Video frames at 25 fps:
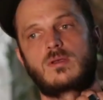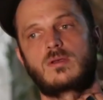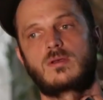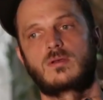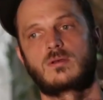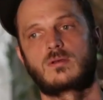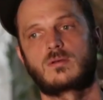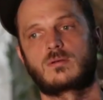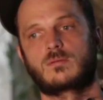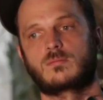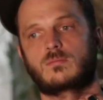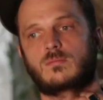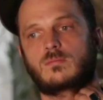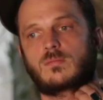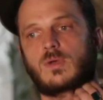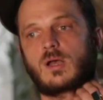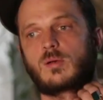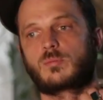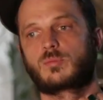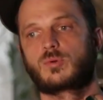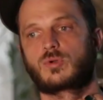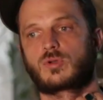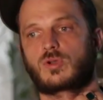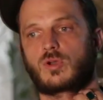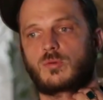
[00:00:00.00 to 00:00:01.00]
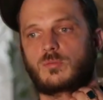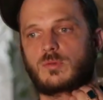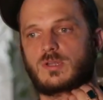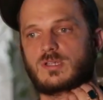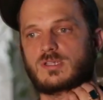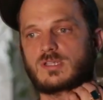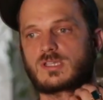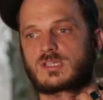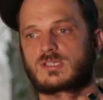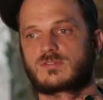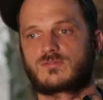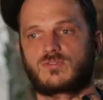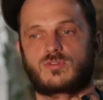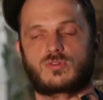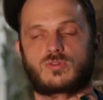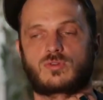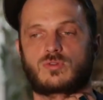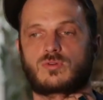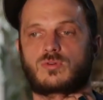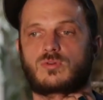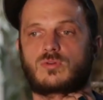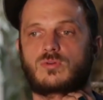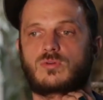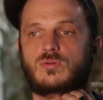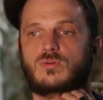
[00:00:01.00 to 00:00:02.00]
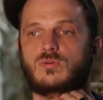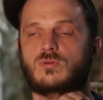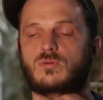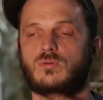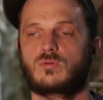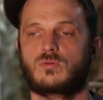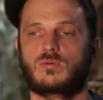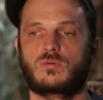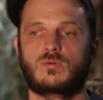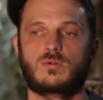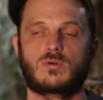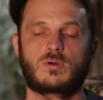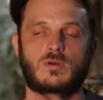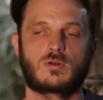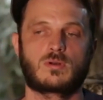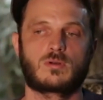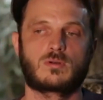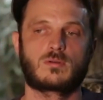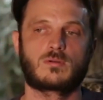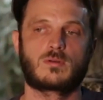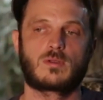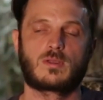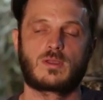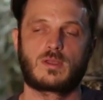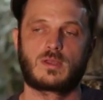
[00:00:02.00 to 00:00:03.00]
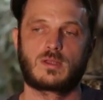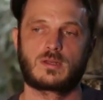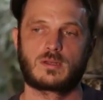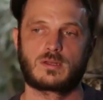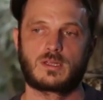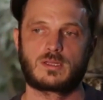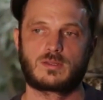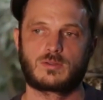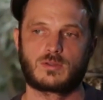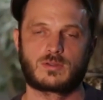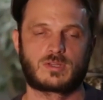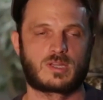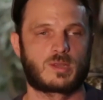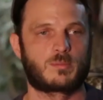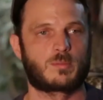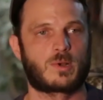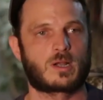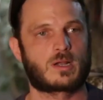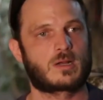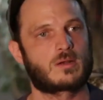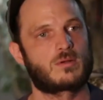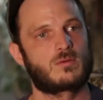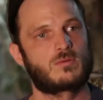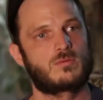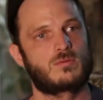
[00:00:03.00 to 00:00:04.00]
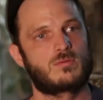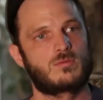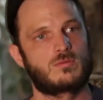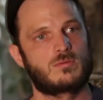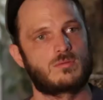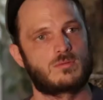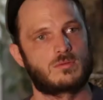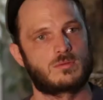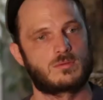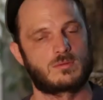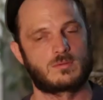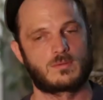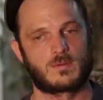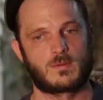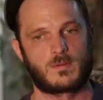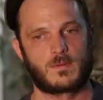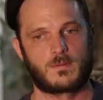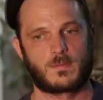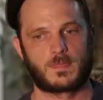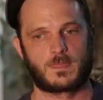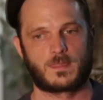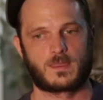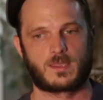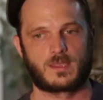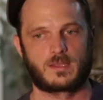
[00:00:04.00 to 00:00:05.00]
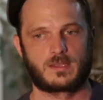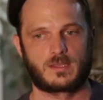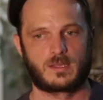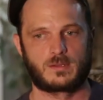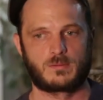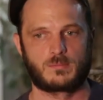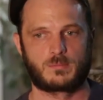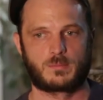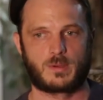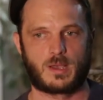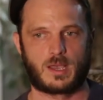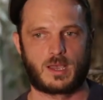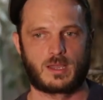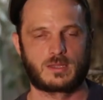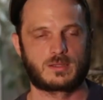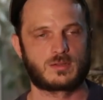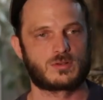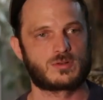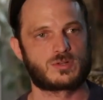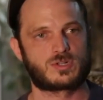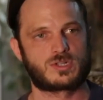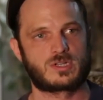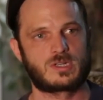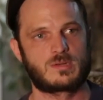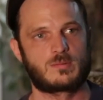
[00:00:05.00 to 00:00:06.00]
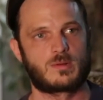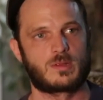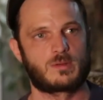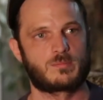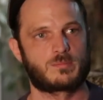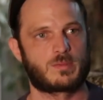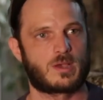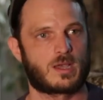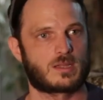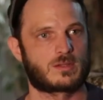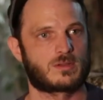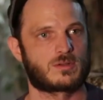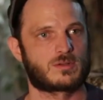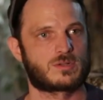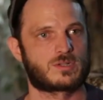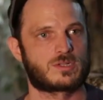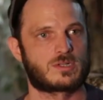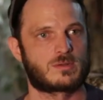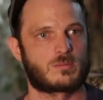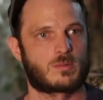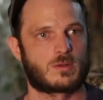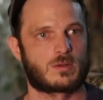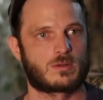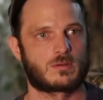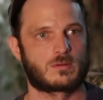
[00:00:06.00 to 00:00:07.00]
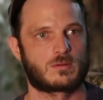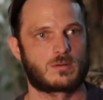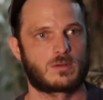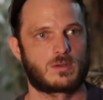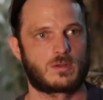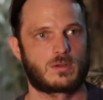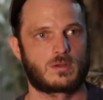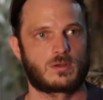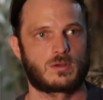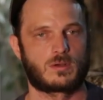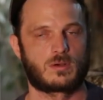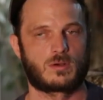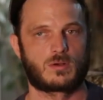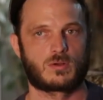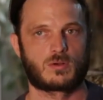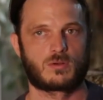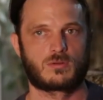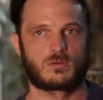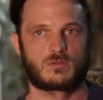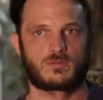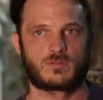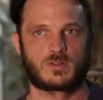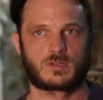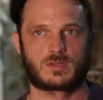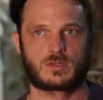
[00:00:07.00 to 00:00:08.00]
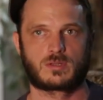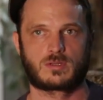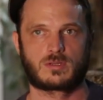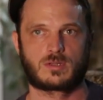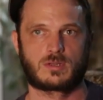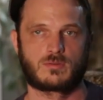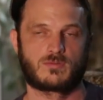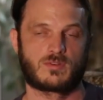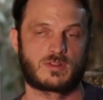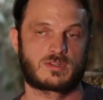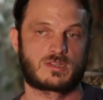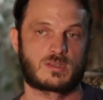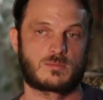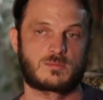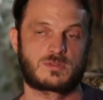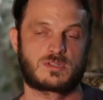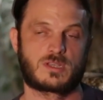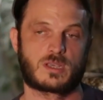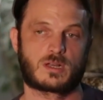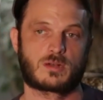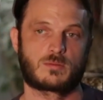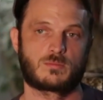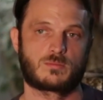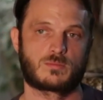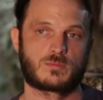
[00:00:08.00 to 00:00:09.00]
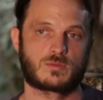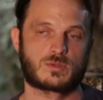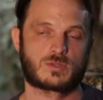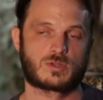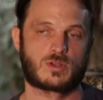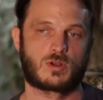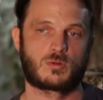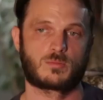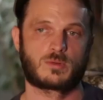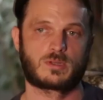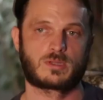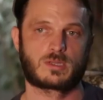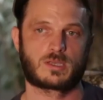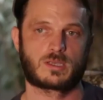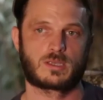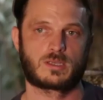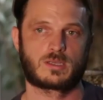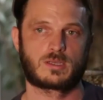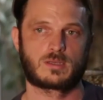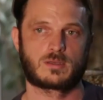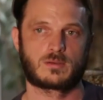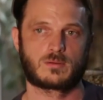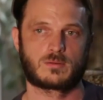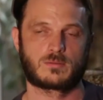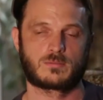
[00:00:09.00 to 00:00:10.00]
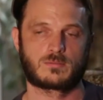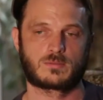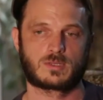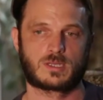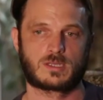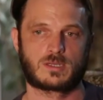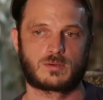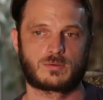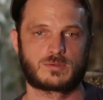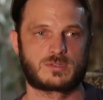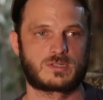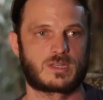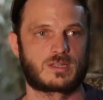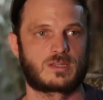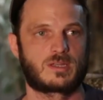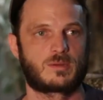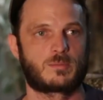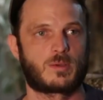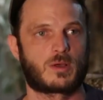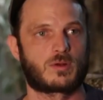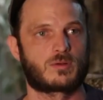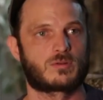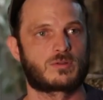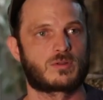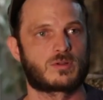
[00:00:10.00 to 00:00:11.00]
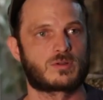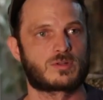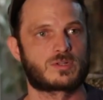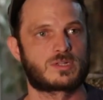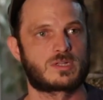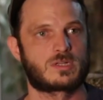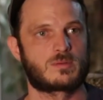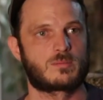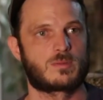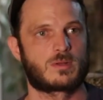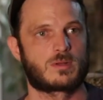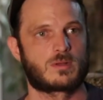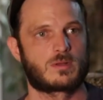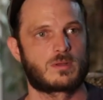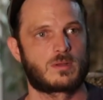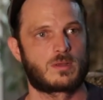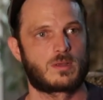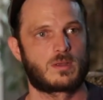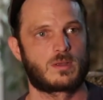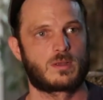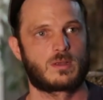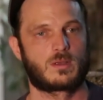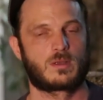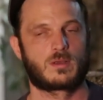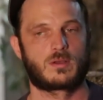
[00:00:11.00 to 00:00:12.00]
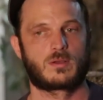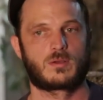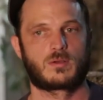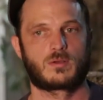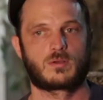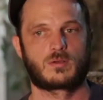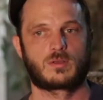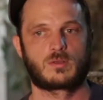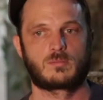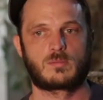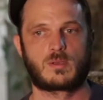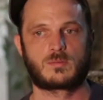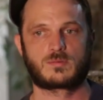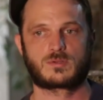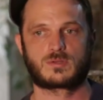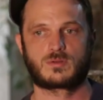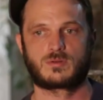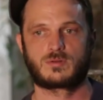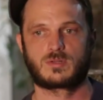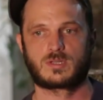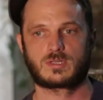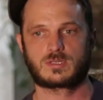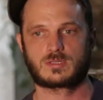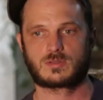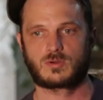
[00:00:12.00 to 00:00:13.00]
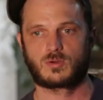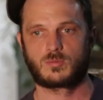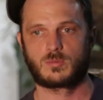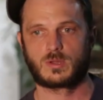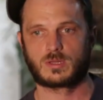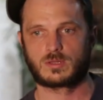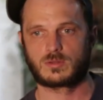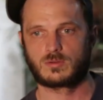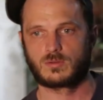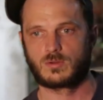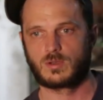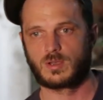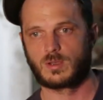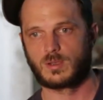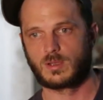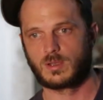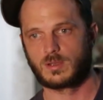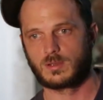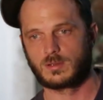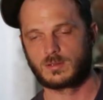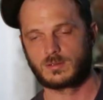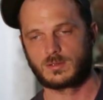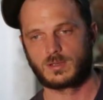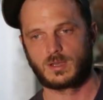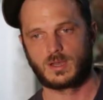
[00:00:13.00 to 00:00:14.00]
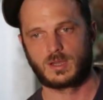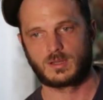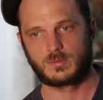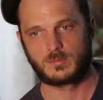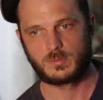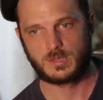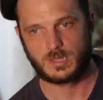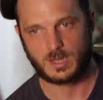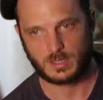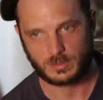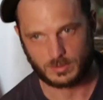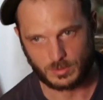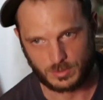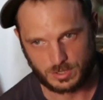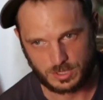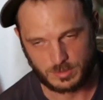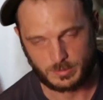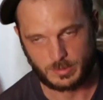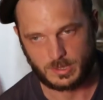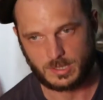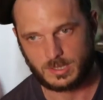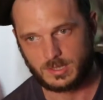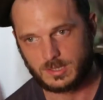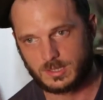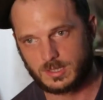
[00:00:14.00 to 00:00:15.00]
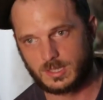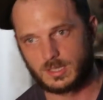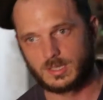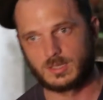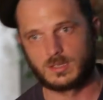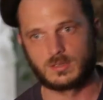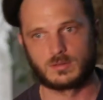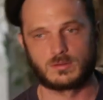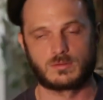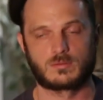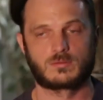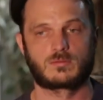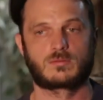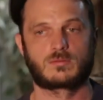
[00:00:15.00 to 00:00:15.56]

euh, un peu comme les ex-voto ou euh, les totems à Il y a une part intangible et une part tangible. Or, le XXe siècle, me semble, est très, euh, très concerné par le tangible. et même si l'UNESCO maintenant a admis l'intangibilité,